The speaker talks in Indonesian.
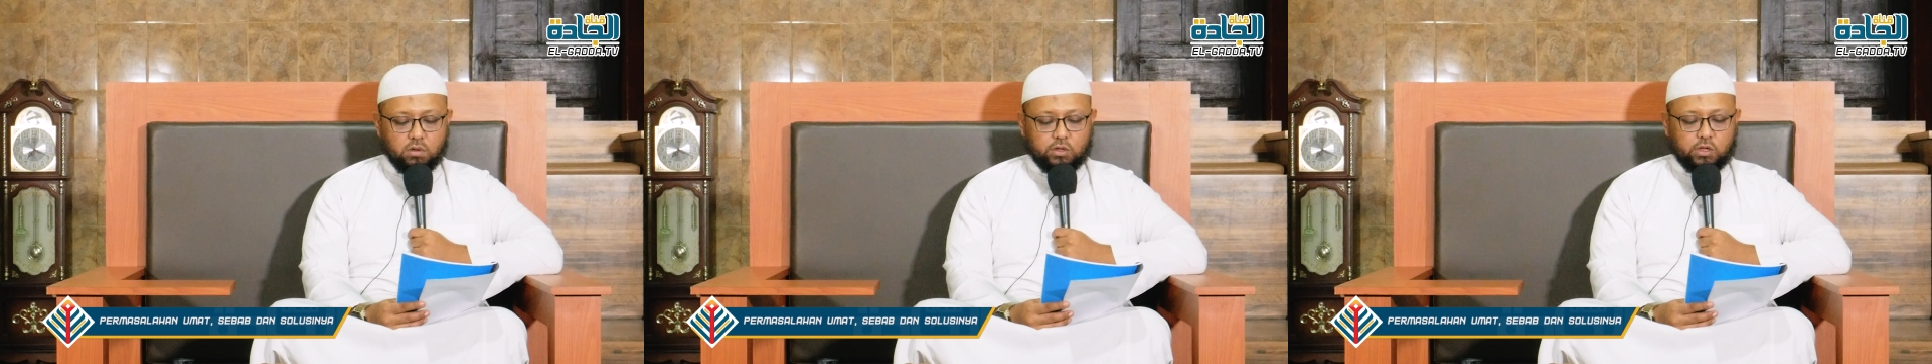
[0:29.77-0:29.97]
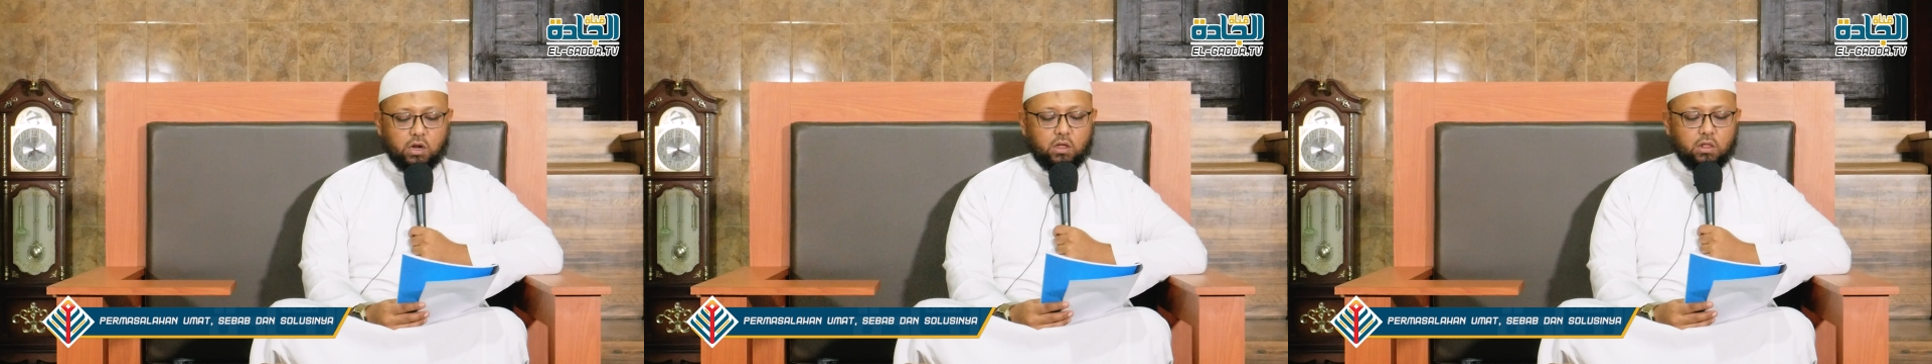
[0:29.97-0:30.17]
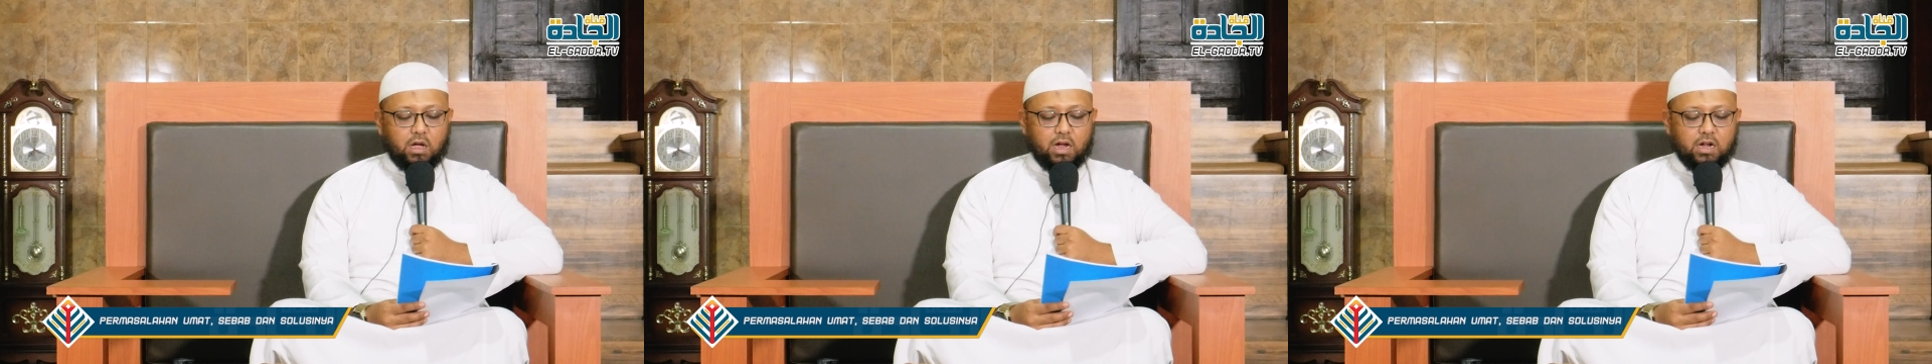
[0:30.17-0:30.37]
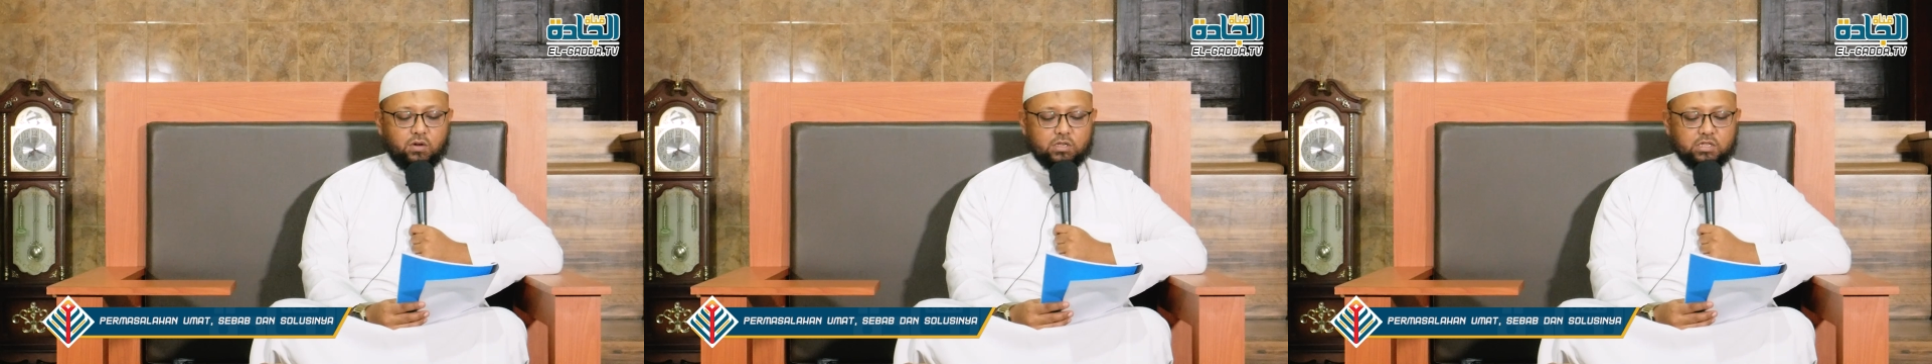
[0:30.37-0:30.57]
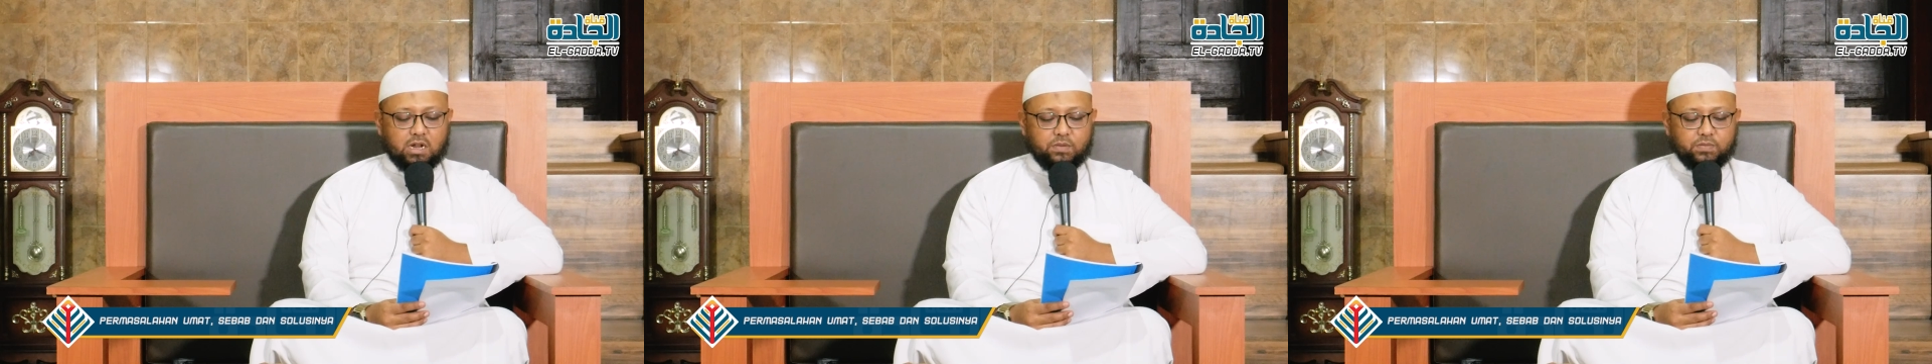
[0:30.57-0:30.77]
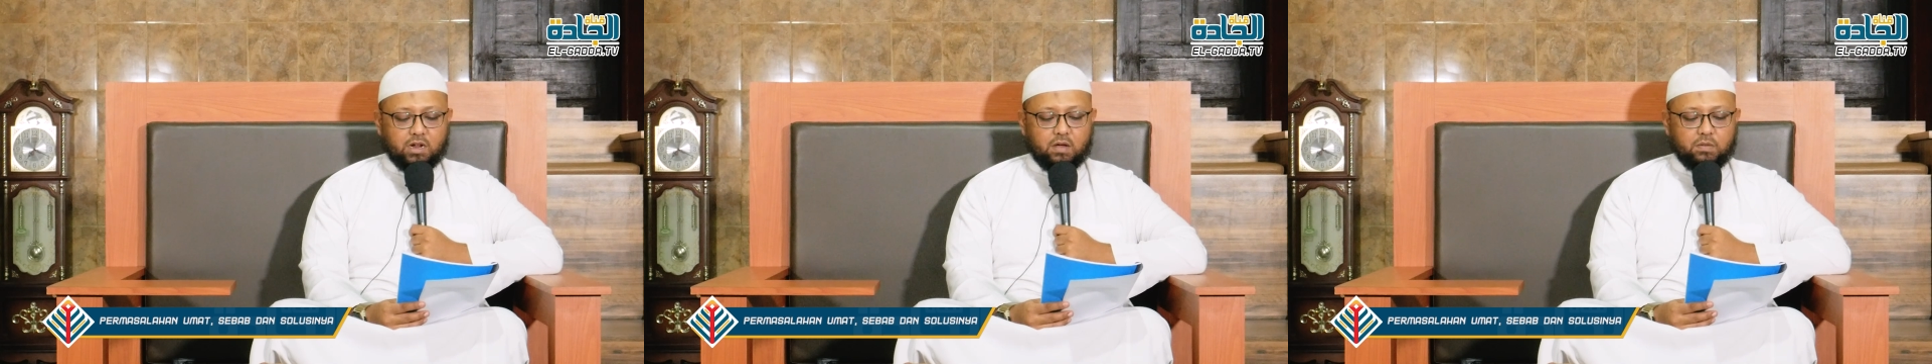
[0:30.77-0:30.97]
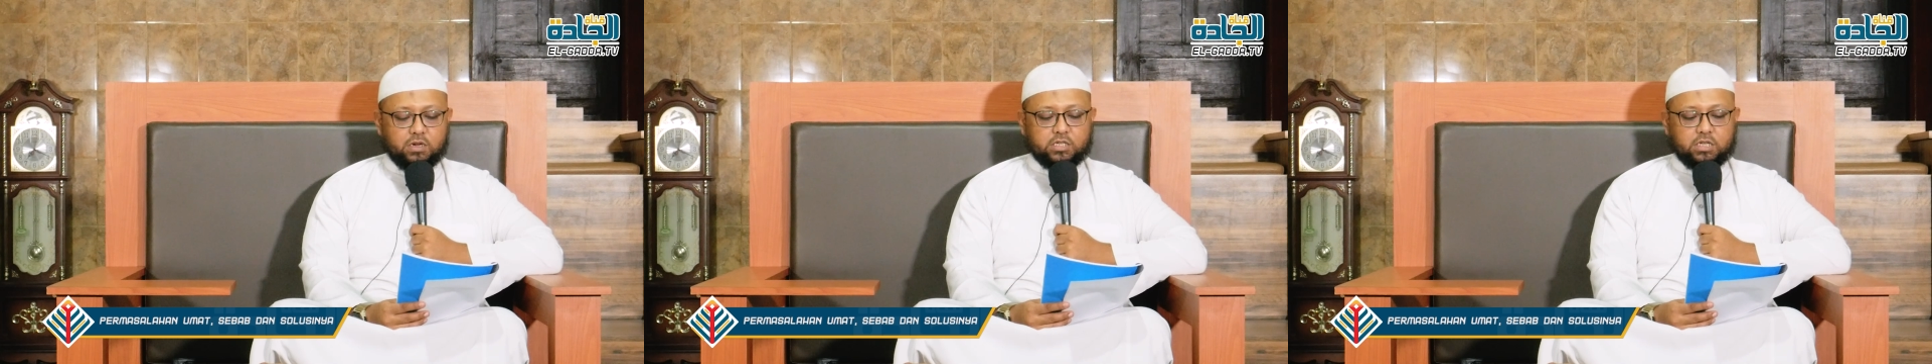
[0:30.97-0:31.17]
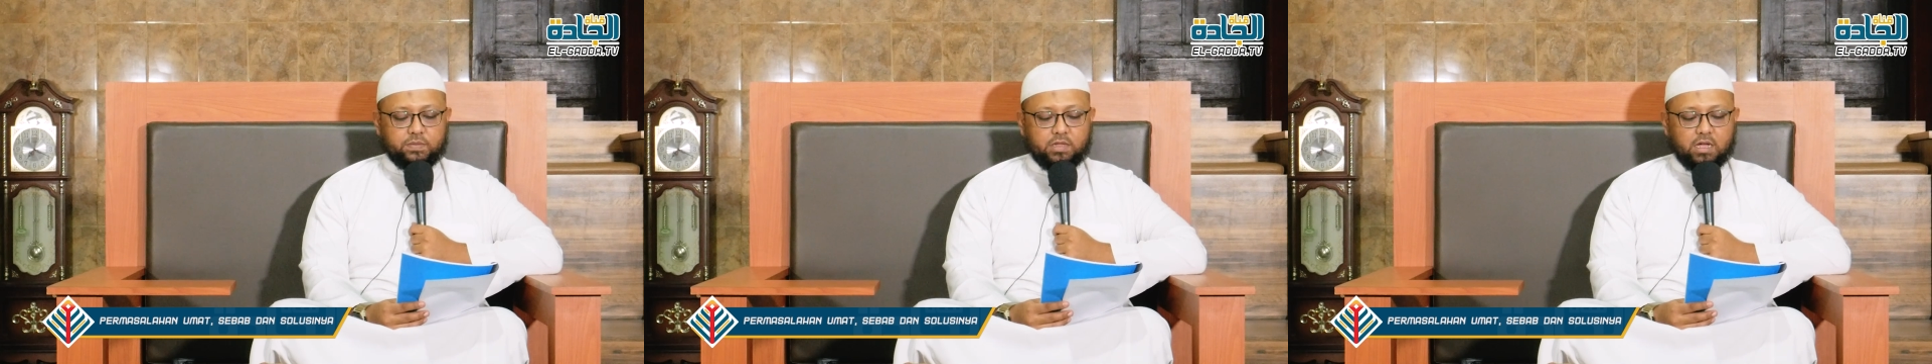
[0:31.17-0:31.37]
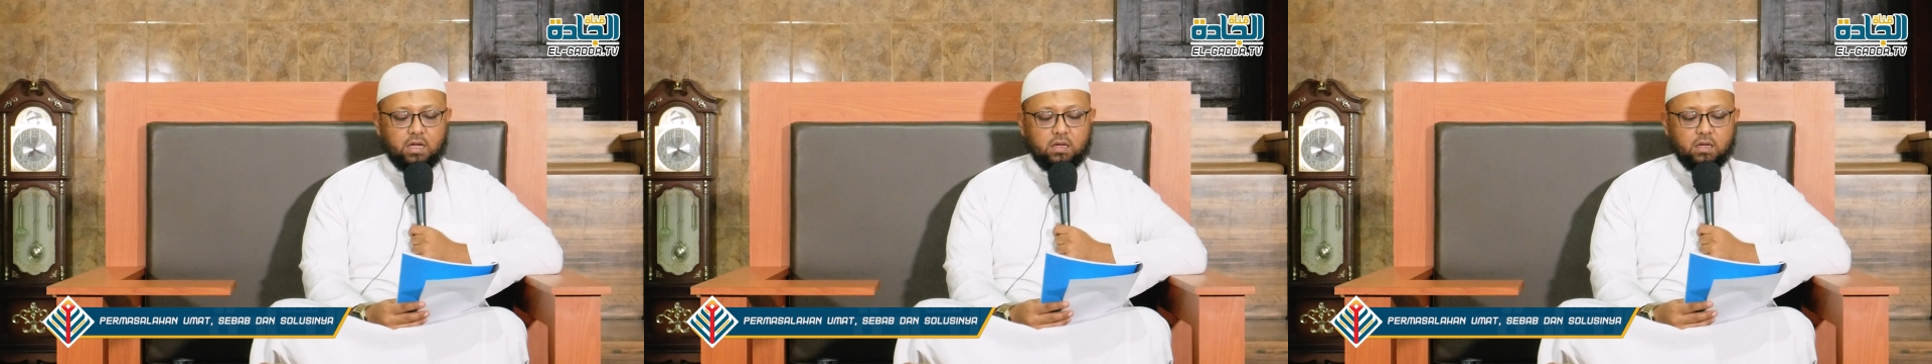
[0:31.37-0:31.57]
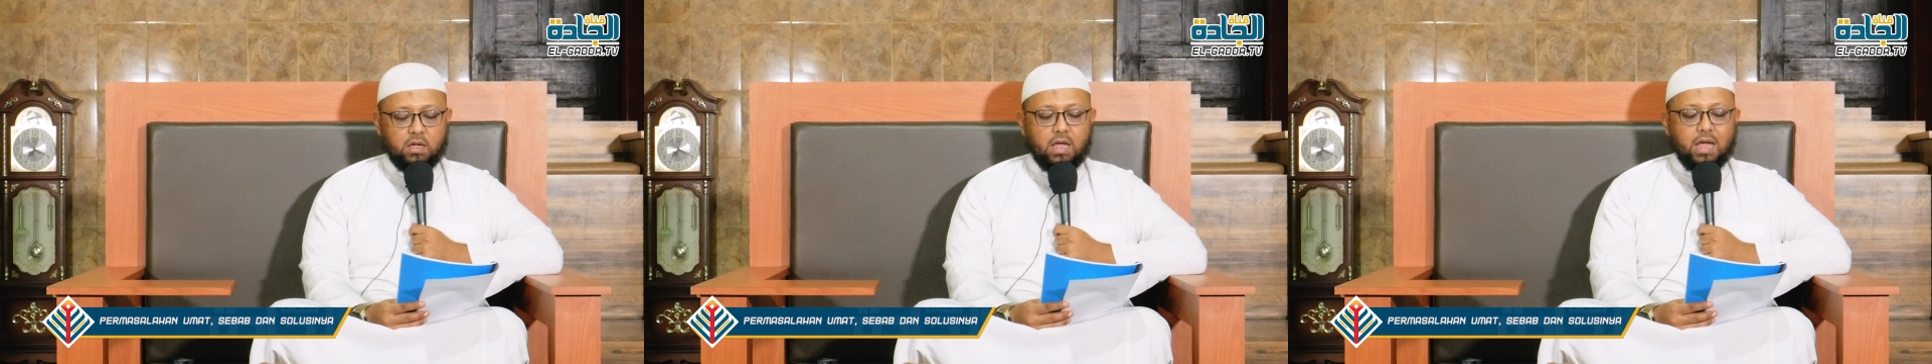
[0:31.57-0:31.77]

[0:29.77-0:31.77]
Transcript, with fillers: sallallahu alaihi wasallam telah bersabda,